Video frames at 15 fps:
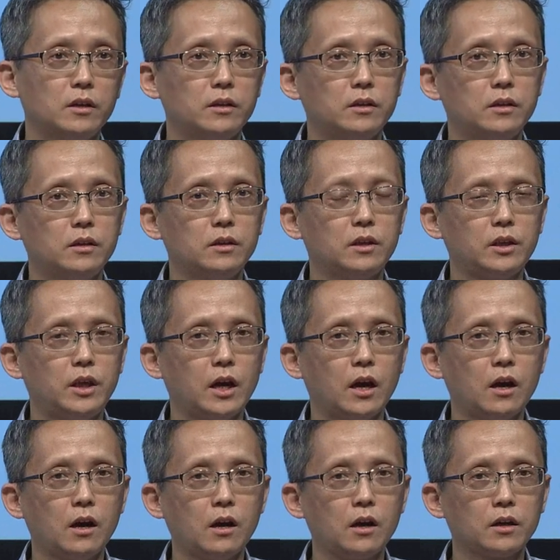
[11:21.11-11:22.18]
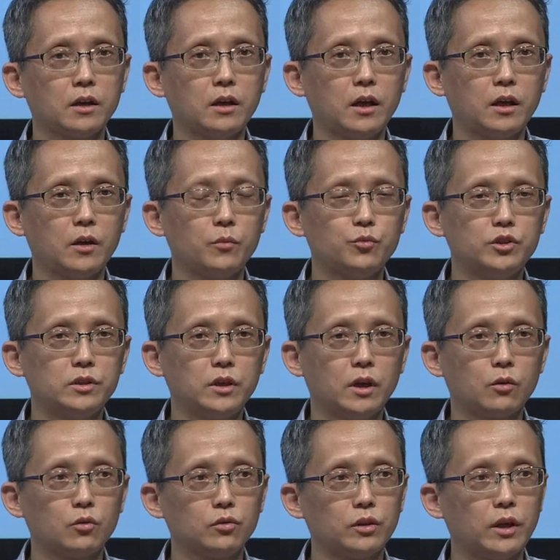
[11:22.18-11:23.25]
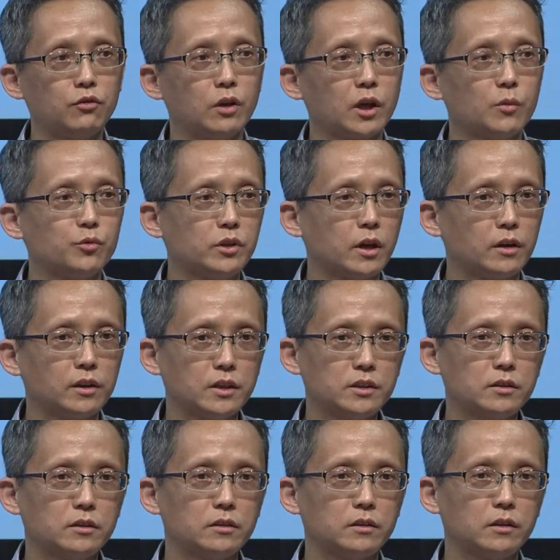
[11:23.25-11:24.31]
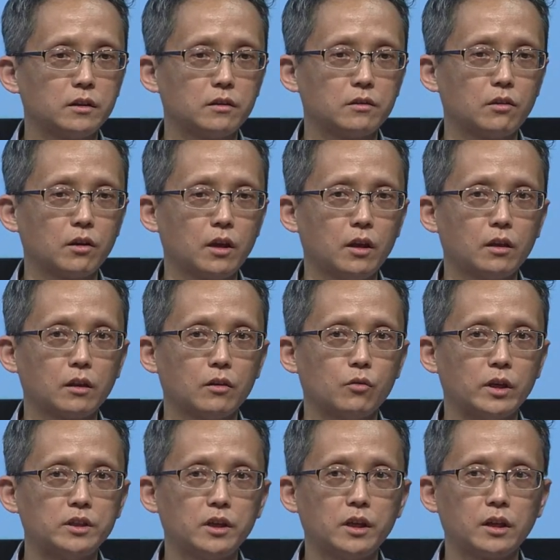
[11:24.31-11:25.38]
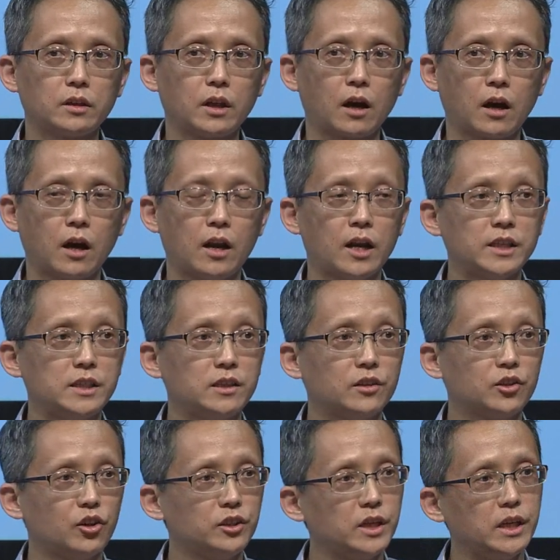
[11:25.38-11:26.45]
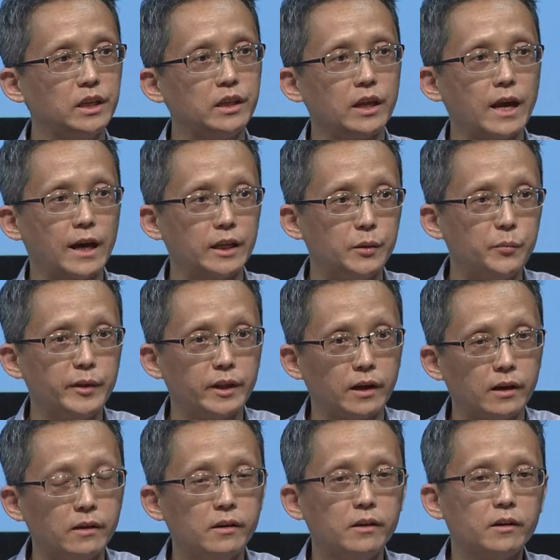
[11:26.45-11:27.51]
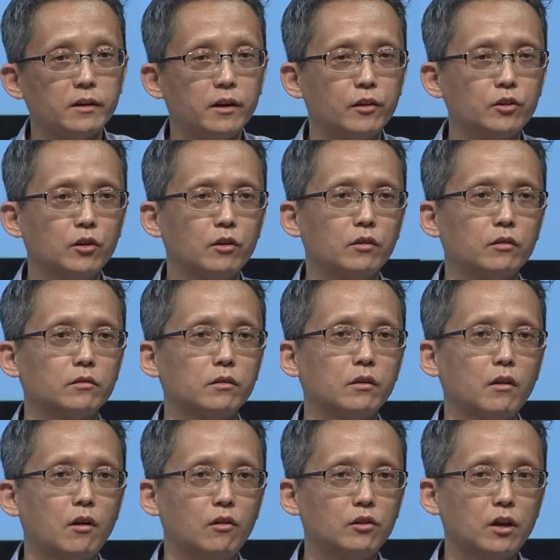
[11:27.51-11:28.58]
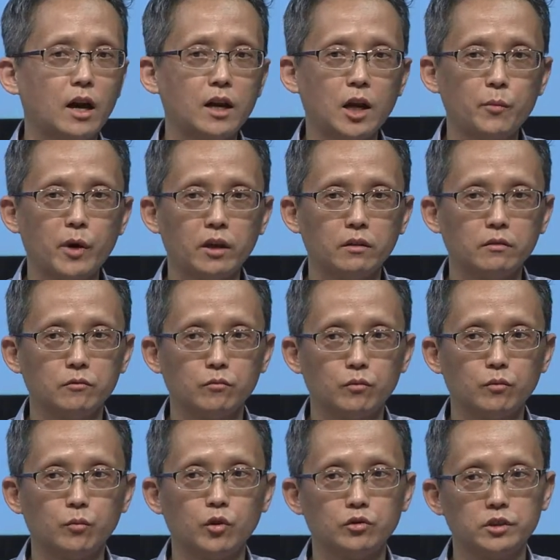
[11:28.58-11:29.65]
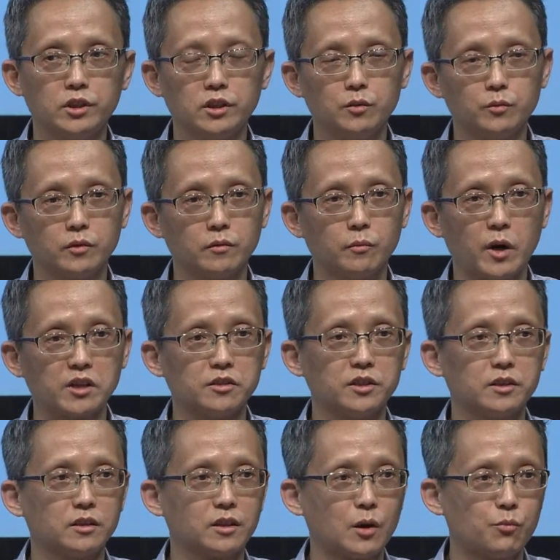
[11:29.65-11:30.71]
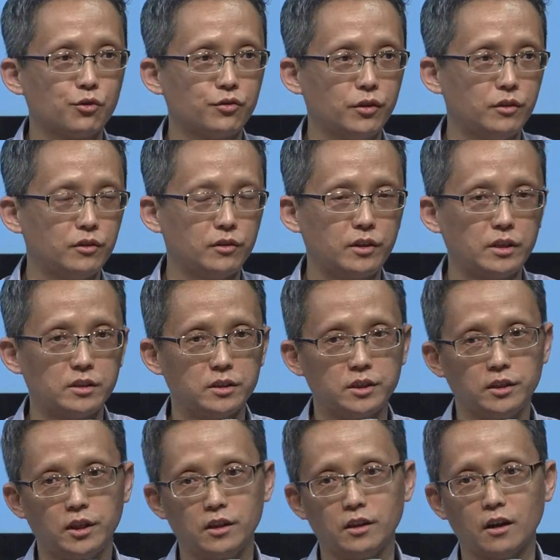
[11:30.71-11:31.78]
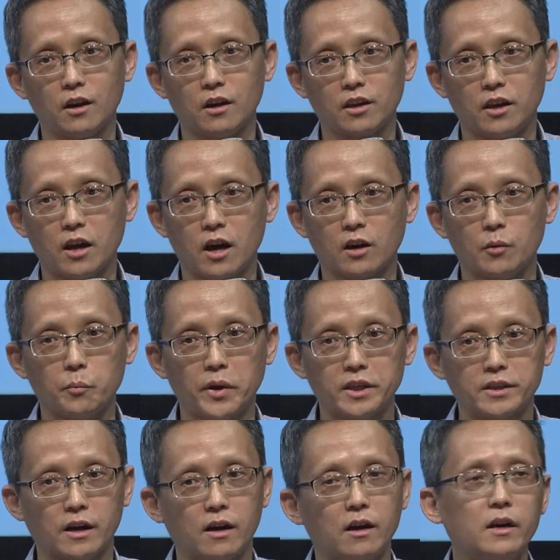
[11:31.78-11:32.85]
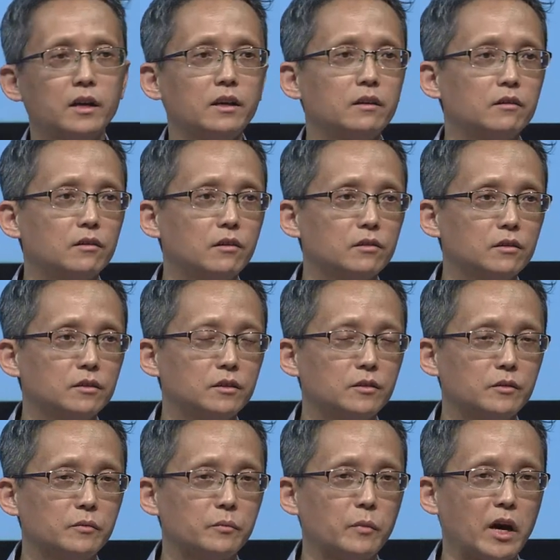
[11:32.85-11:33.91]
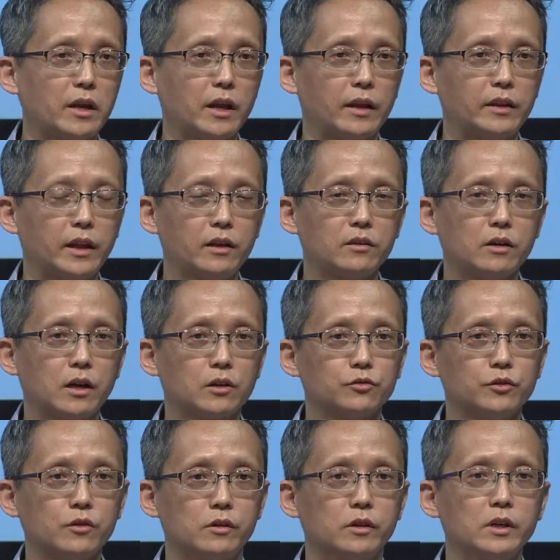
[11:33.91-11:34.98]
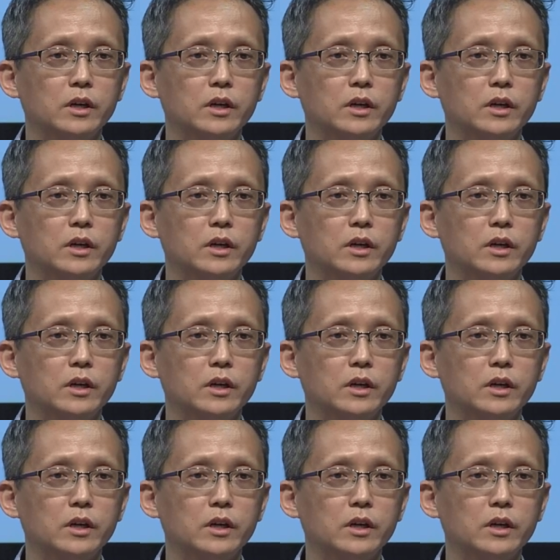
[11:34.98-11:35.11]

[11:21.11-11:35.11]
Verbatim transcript: 이 기하학의 문제하고 대수학의 문제가 사실은 그렇게 완전히 다 갈라지는 선이 있는 게 아닙니다. 그래서 어느 하나만 뭐 지금은 방정식을 다 풀 수 있는 시대니까 기하학은 빼자 이런 것은 말이 안 되는 것 같고요.